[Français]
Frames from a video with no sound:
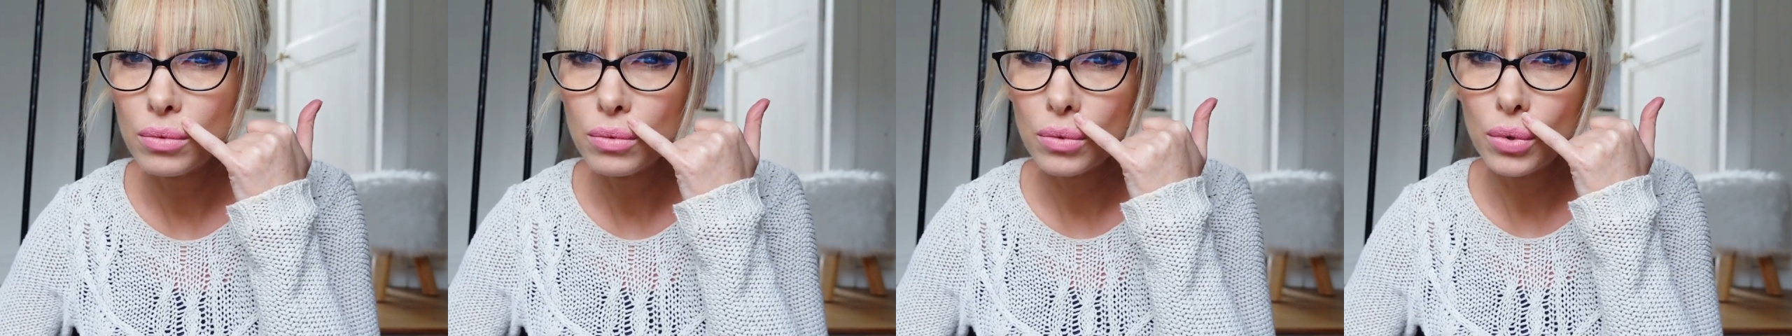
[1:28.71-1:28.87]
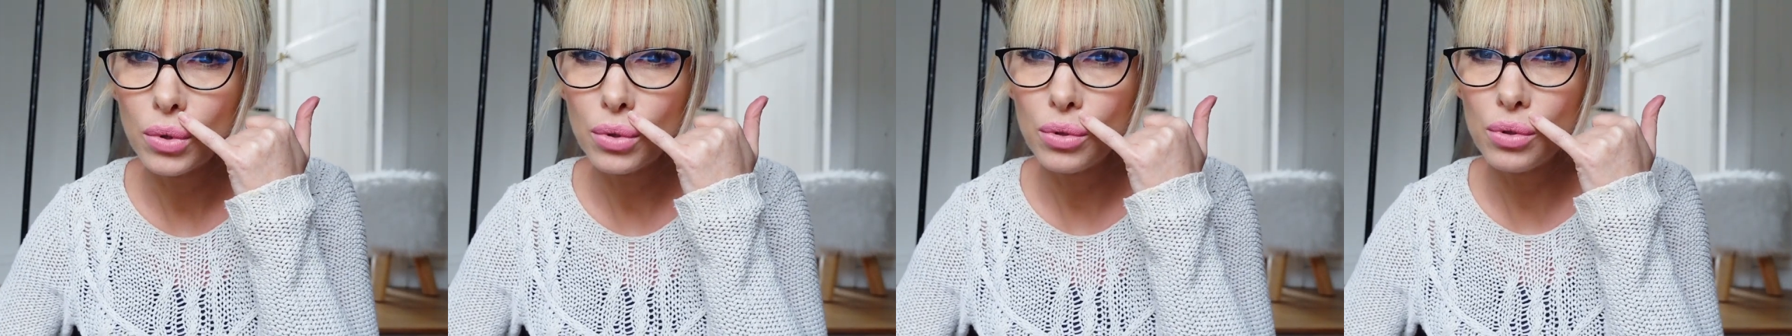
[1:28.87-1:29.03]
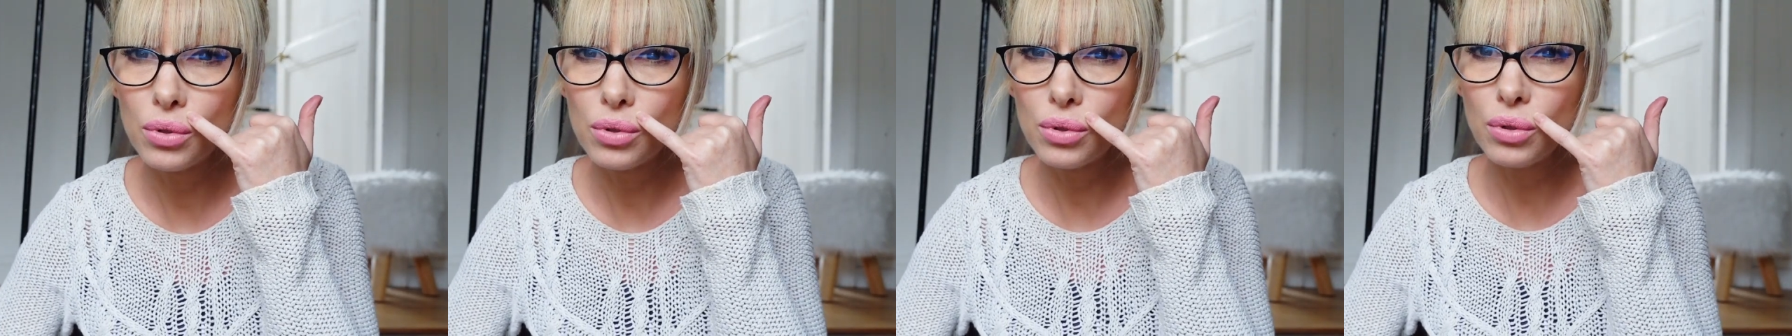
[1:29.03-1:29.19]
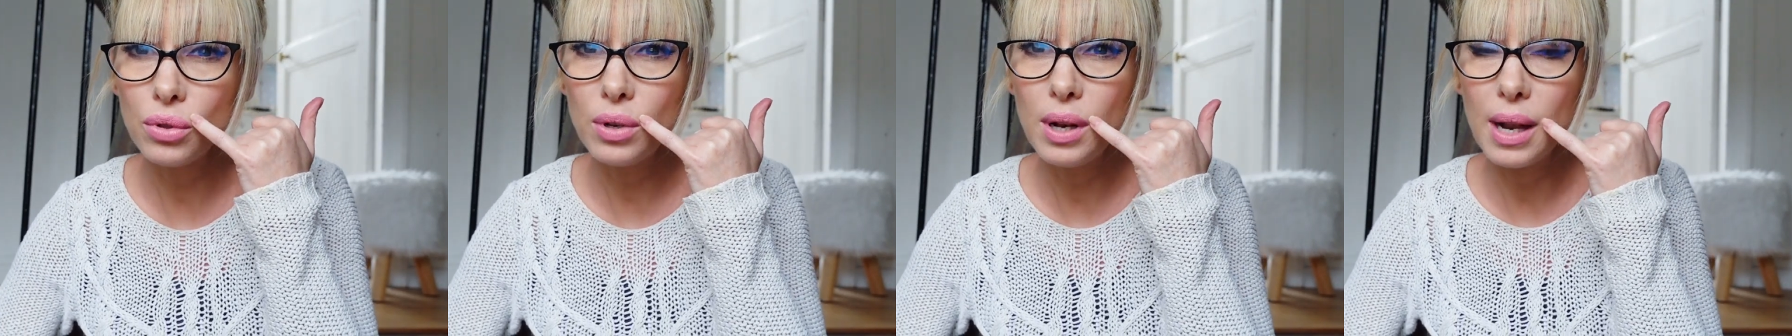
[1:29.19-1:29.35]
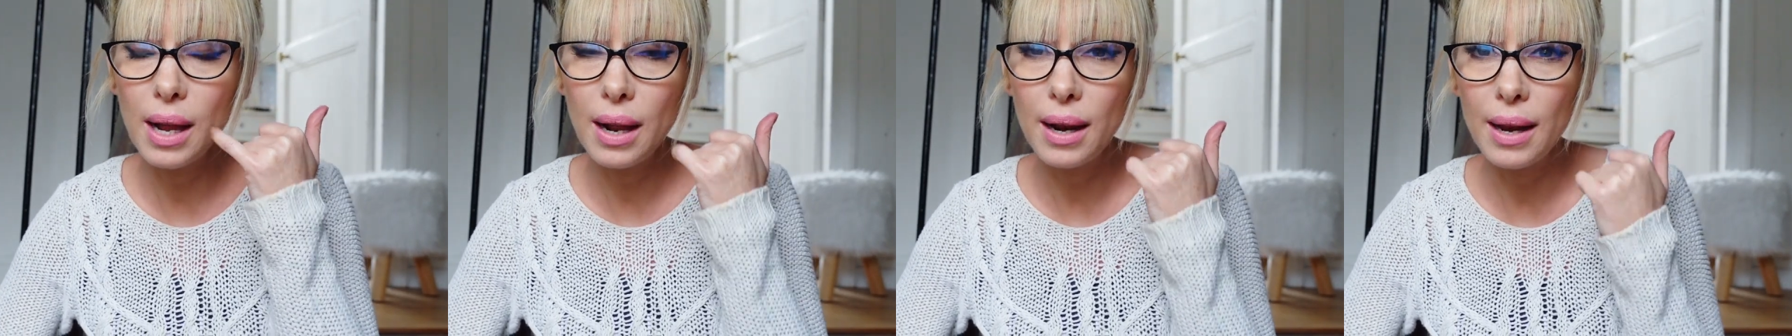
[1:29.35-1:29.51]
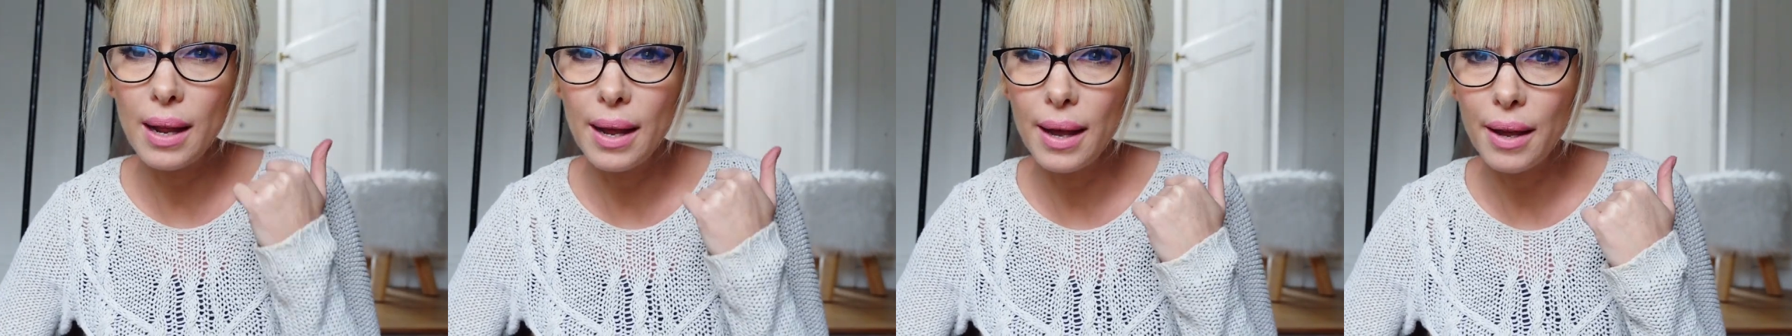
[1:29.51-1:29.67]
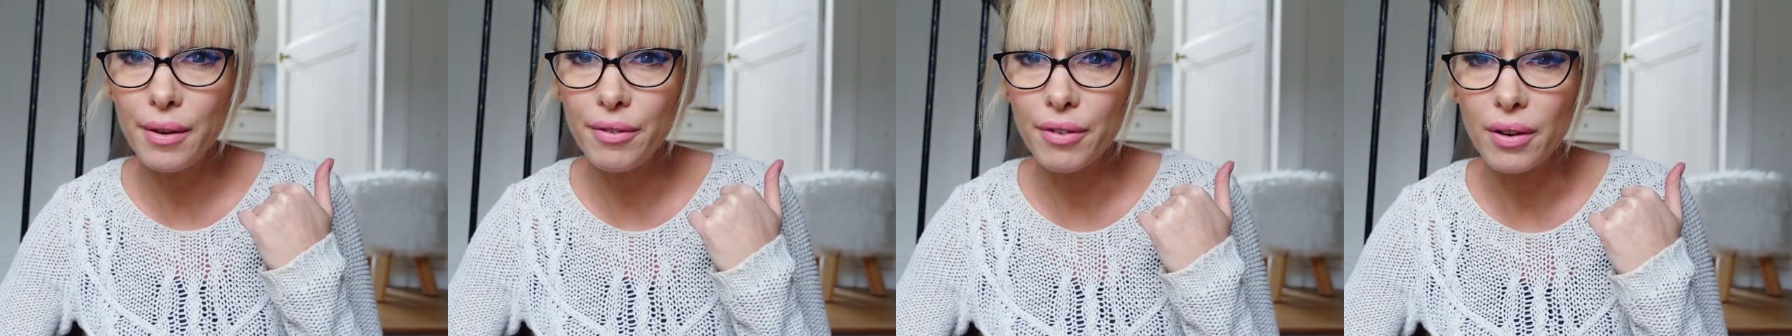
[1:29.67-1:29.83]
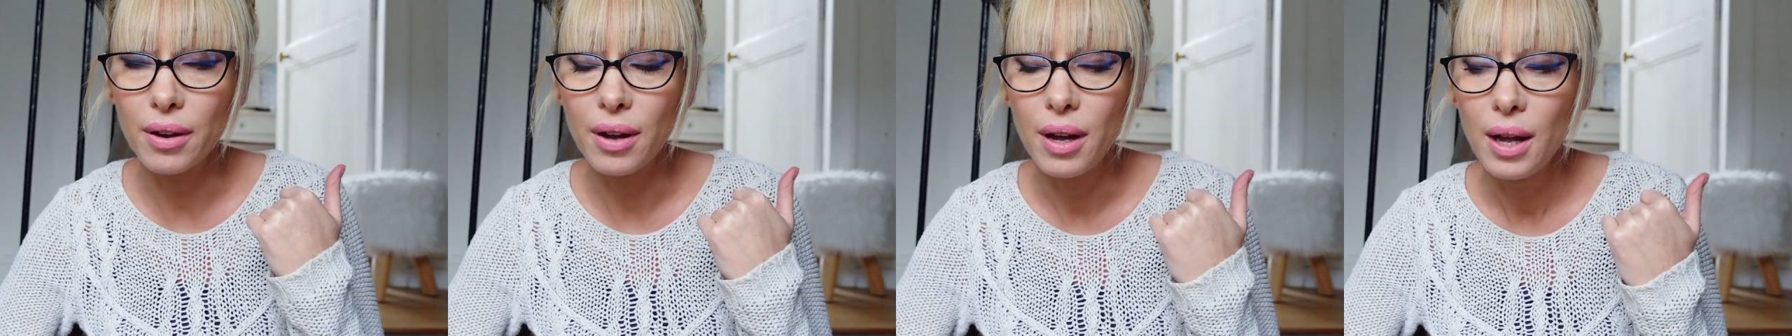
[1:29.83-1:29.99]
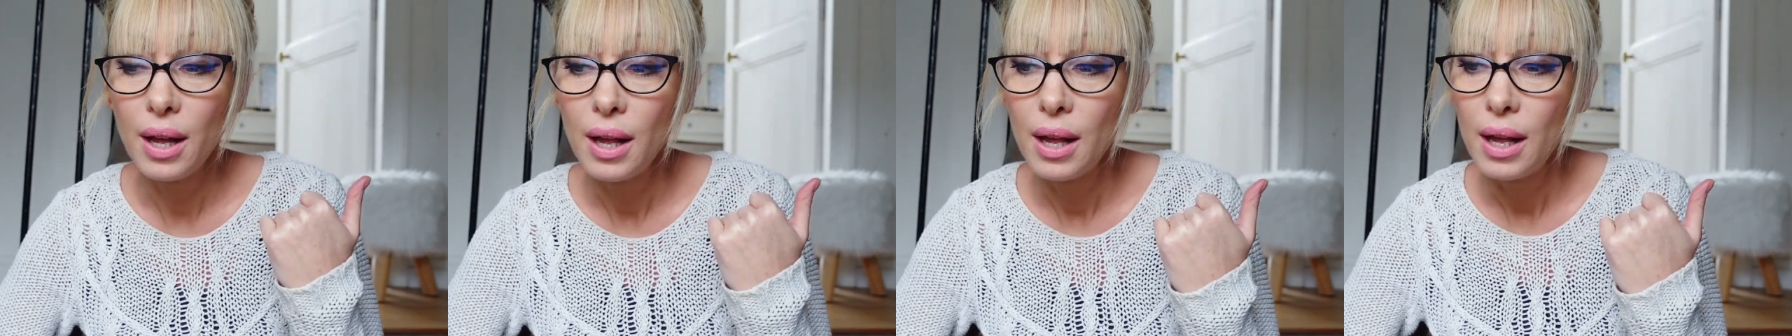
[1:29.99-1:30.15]
au-dessus de la
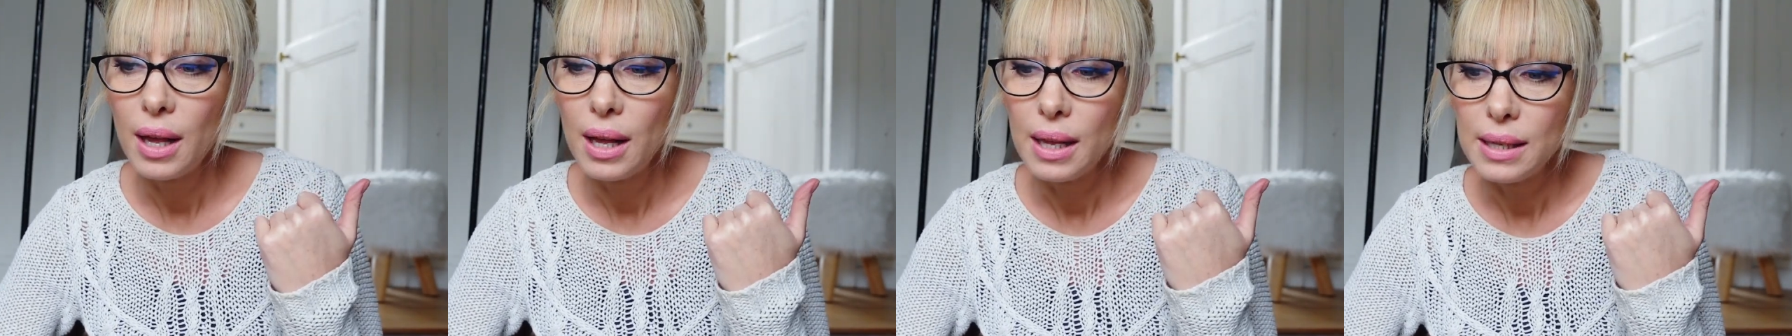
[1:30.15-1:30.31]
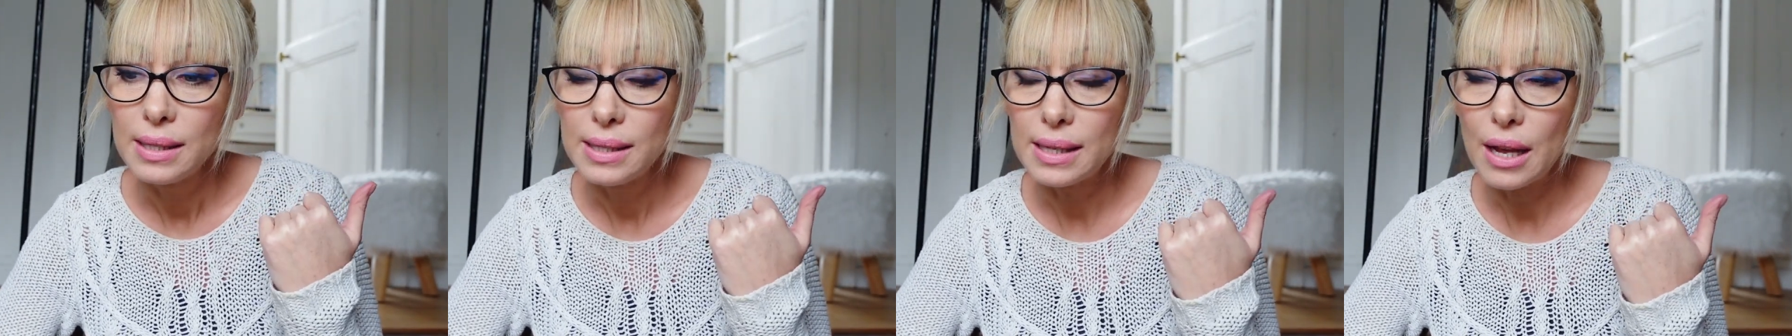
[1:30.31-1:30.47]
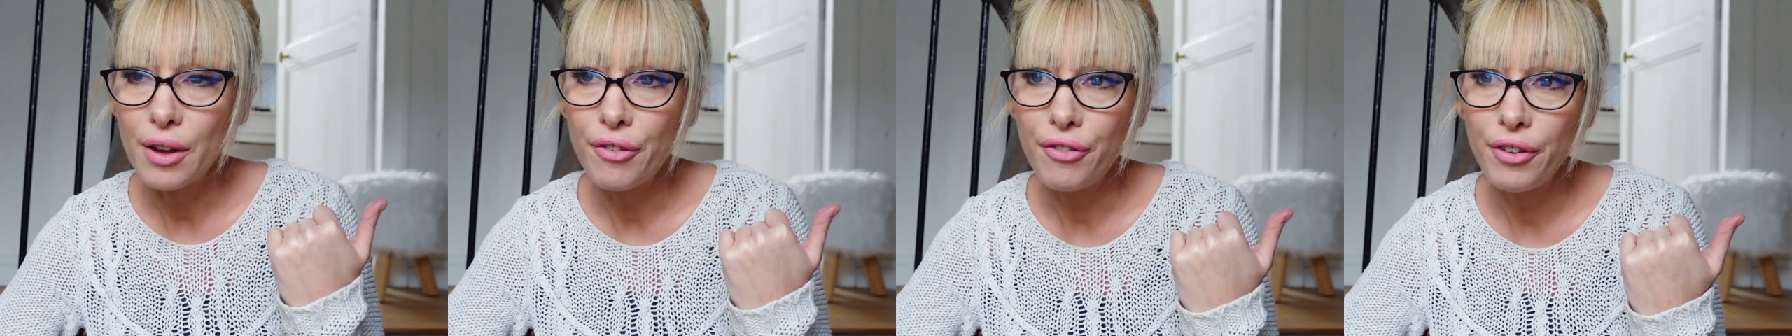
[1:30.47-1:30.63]
lèvre, ça